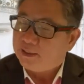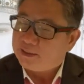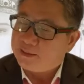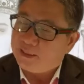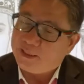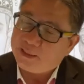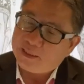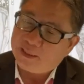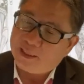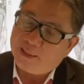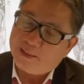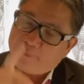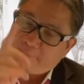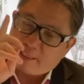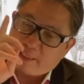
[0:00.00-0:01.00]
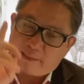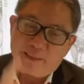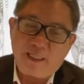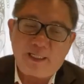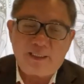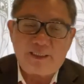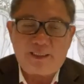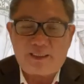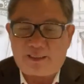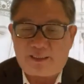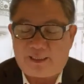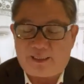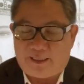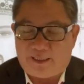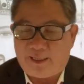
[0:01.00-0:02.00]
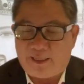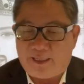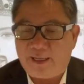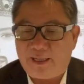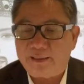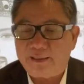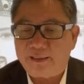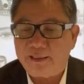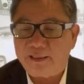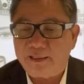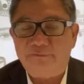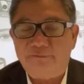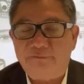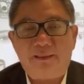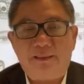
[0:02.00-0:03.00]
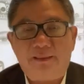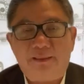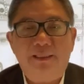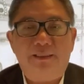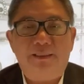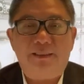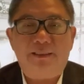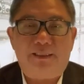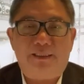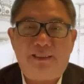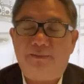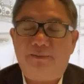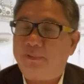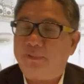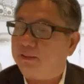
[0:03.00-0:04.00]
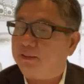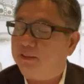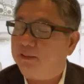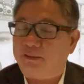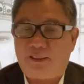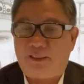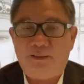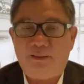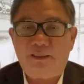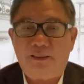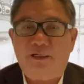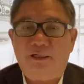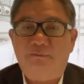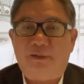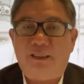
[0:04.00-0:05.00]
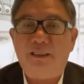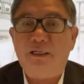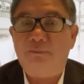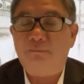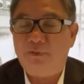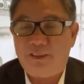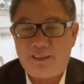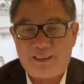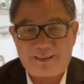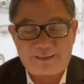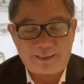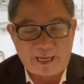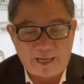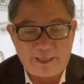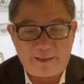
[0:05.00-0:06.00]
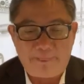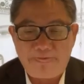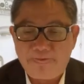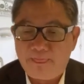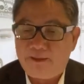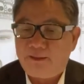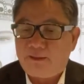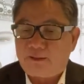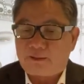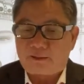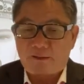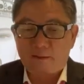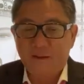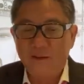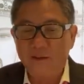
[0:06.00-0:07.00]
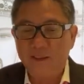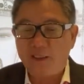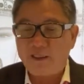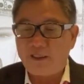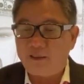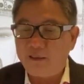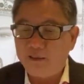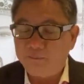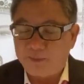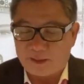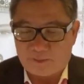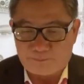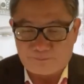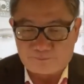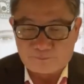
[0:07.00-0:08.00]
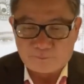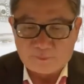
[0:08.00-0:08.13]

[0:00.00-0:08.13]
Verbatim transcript: chỉ có ở bề trên á, là đã cơ vận đi hình nghìn nam kiệt thường nói cơ vận không bao giờ sai còn nói riêng về nước mình